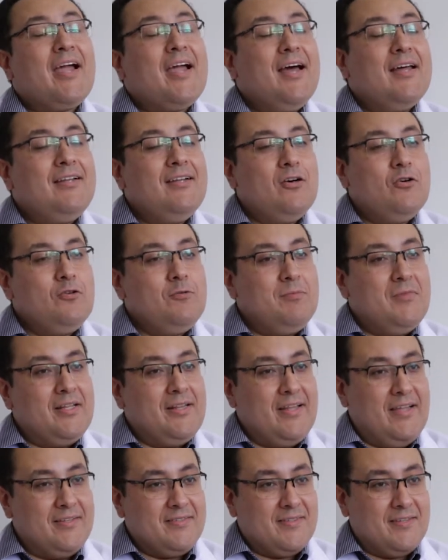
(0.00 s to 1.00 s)
cada
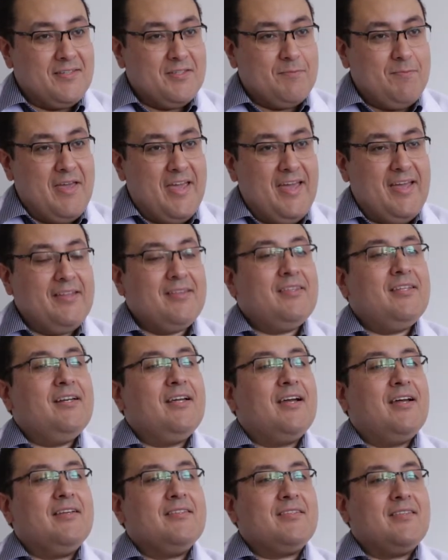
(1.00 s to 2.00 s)
uma dessas
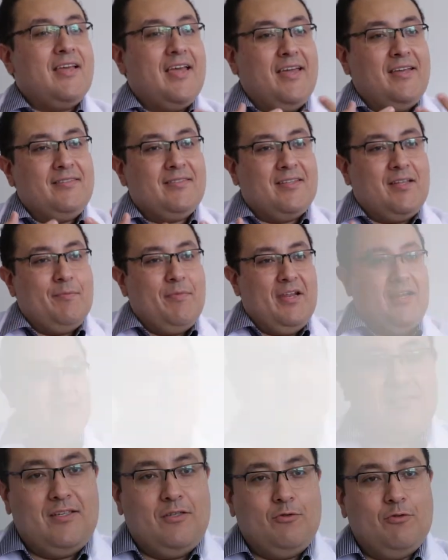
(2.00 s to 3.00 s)
métricas é
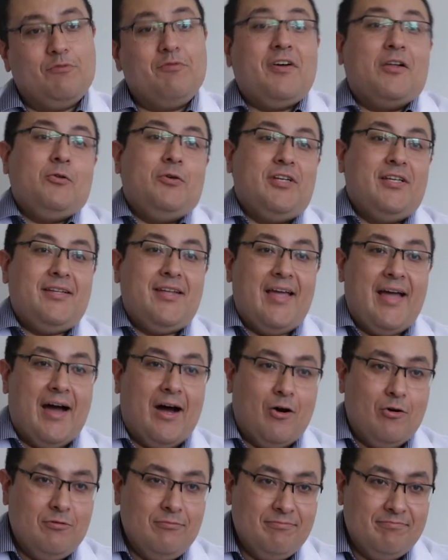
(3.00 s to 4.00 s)
estabelecido um valor
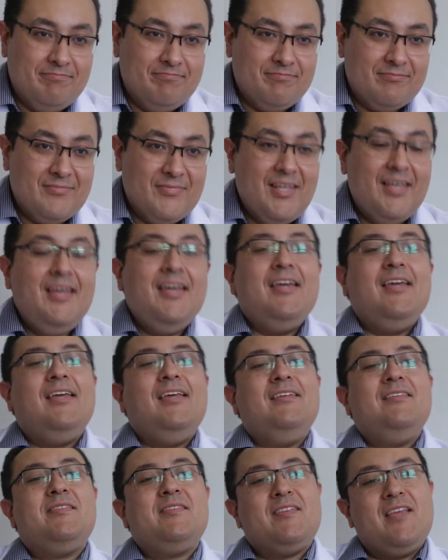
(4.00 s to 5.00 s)
ideal,
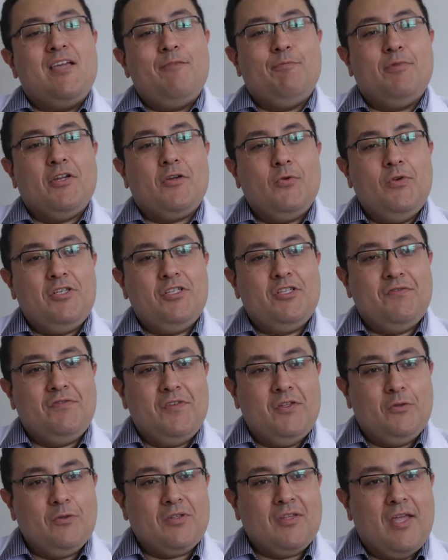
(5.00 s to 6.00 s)
e sempre que o
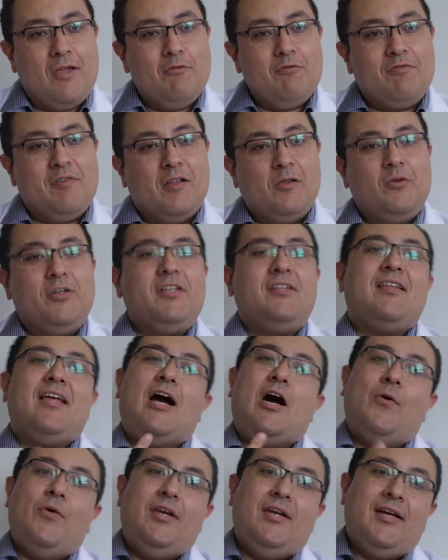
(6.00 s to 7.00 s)
indivíduo tem um valor
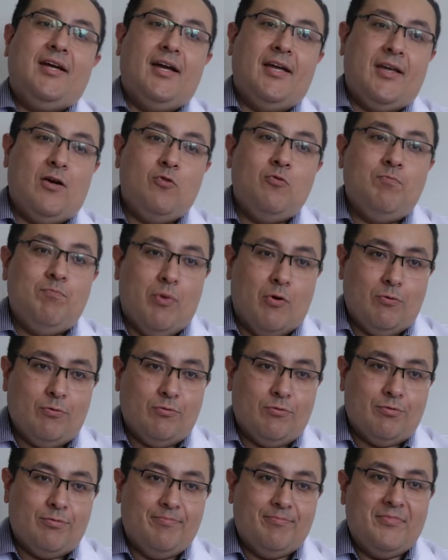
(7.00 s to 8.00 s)
ideal, ele ganha um
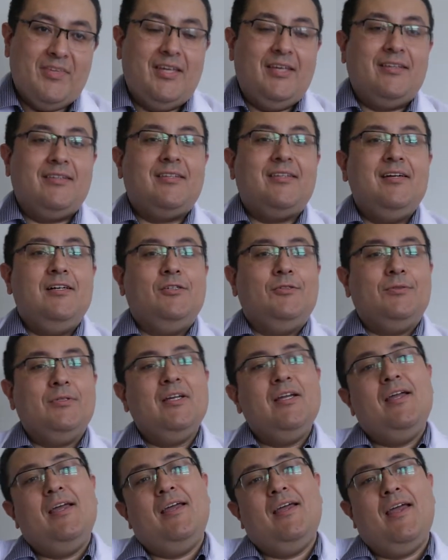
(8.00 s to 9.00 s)
ponto. Então,
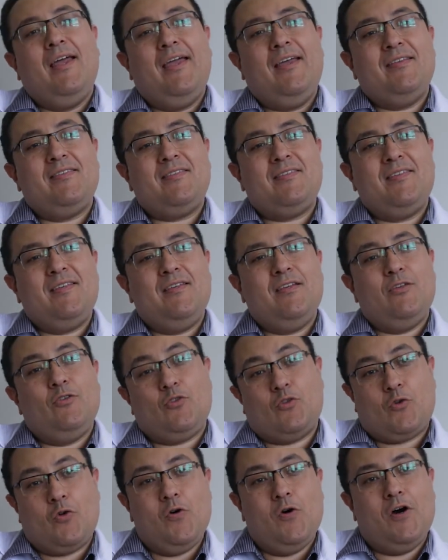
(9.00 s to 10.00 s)
esse
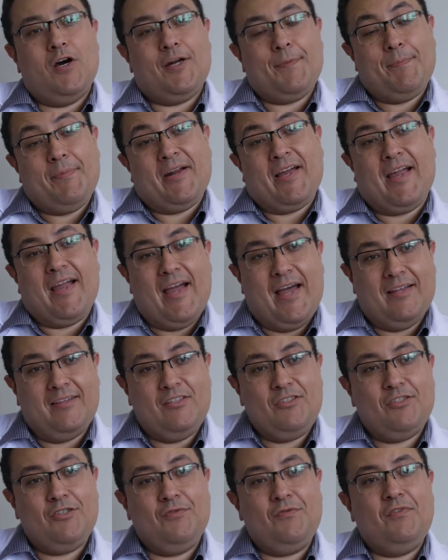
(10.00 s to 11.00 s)
score para
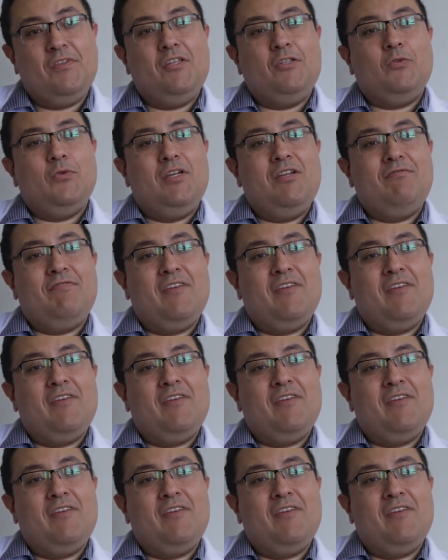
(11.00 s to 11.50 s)
cada indivíduo ele